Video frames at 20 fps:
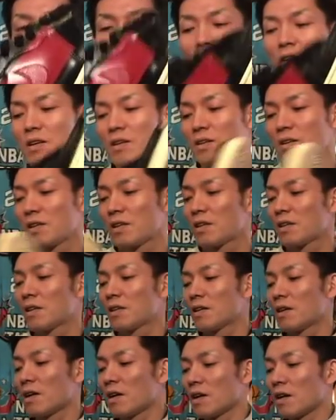はい。
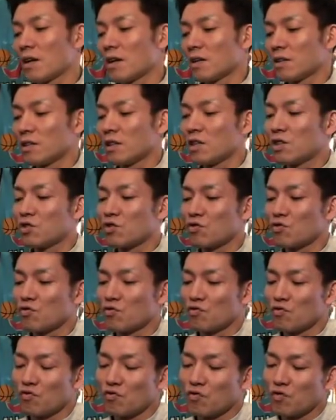えー、
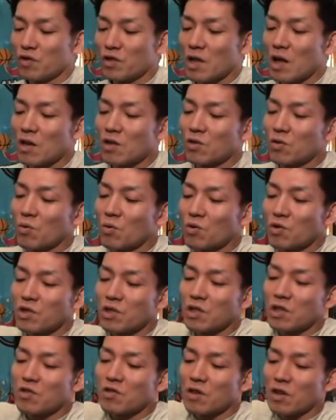ろく、
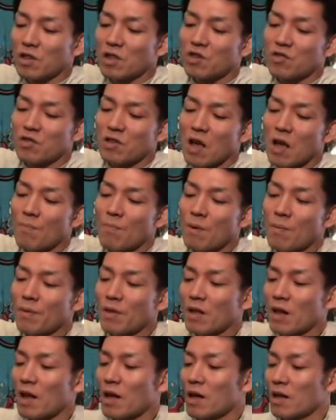よん、にじゅうさんばん
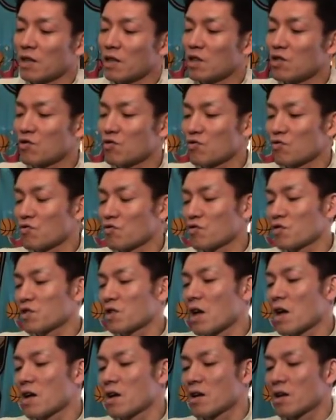めだね。にじゅう
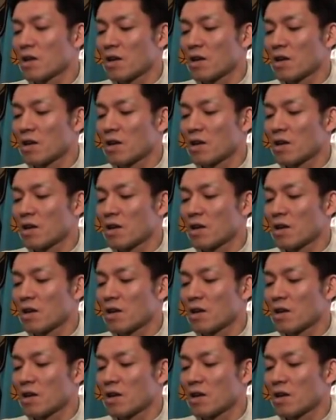さん。